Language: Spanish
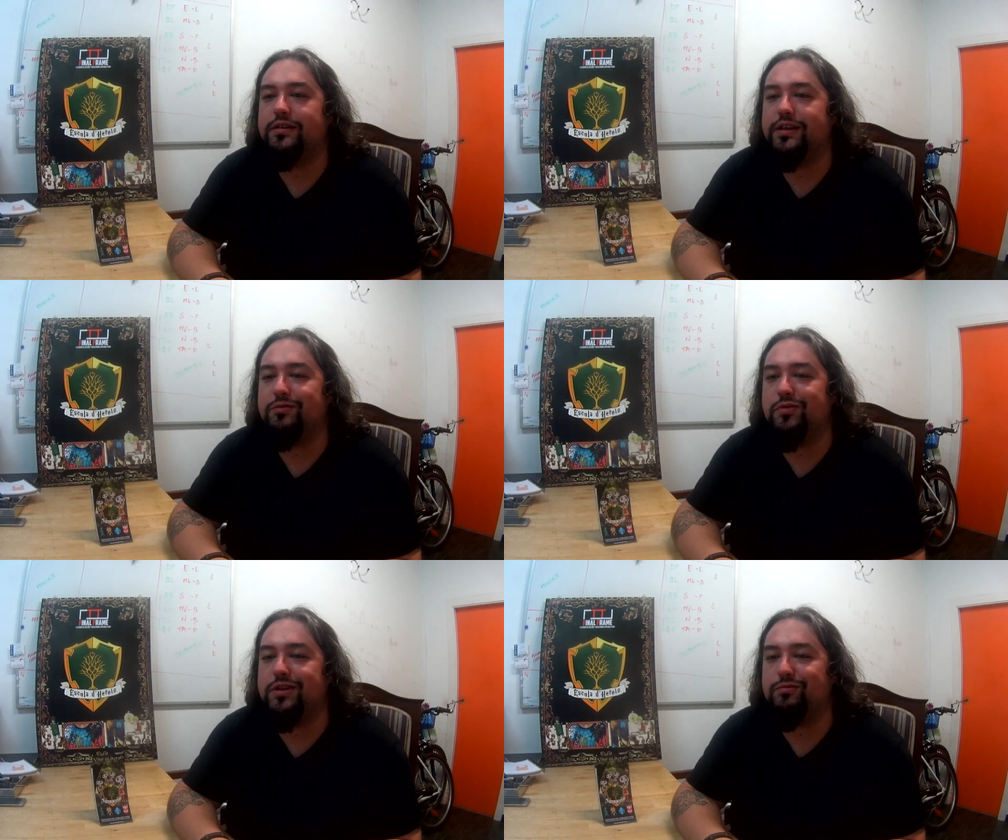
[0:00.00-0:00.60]

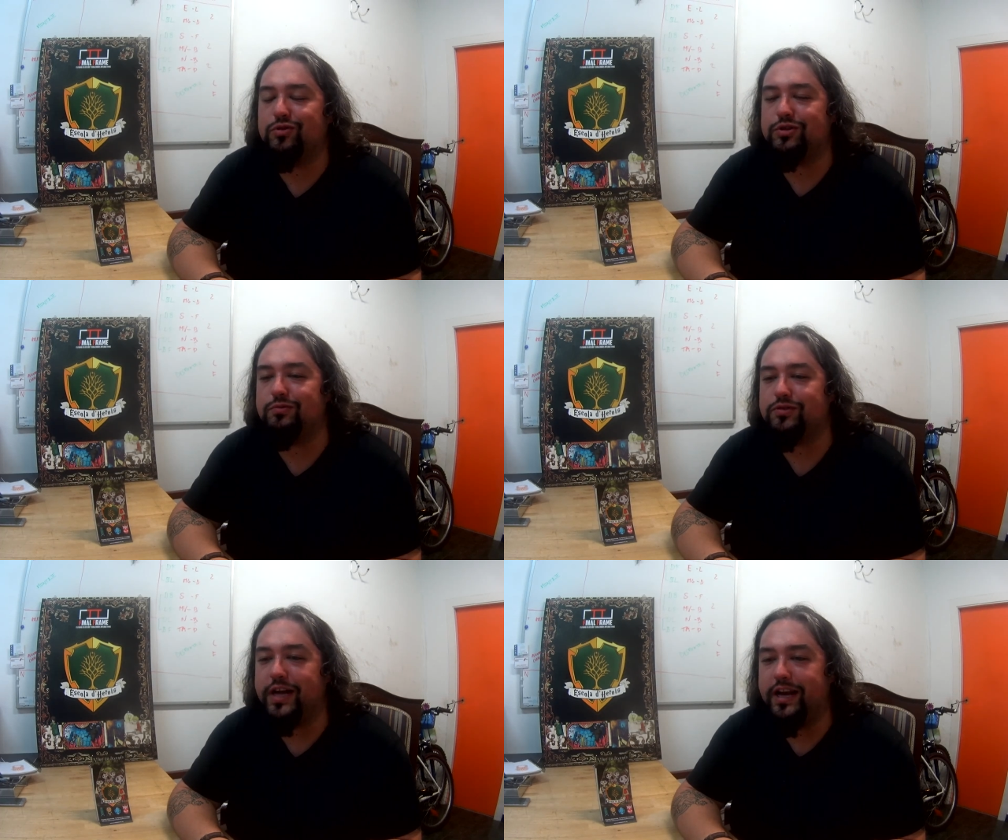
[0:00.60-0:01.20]
después de mucho
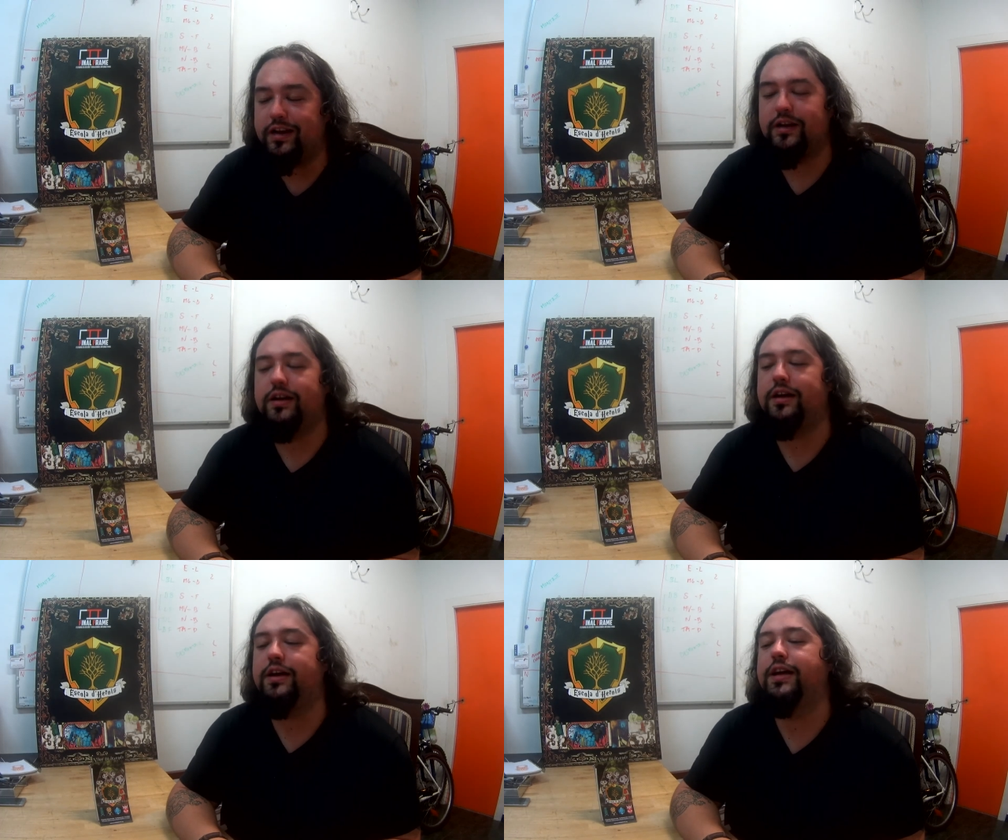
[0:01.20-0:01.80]
buscar.
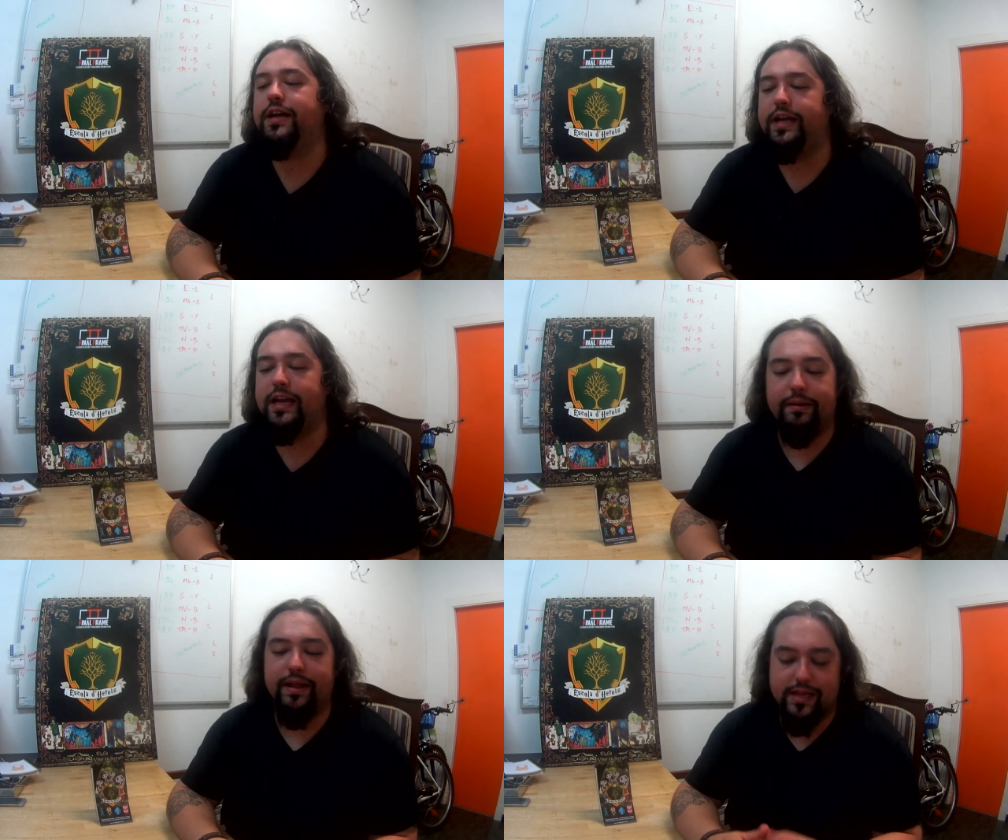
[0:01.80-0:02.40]
Y
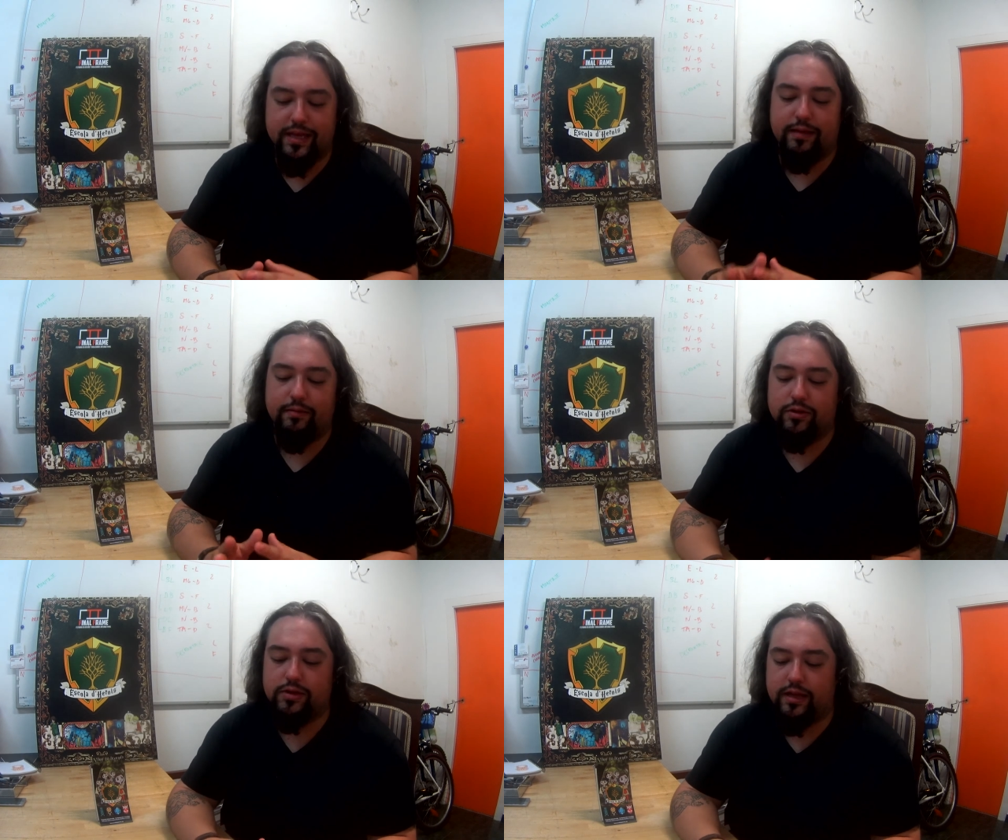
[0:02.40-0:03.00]
la verdad es que estamos,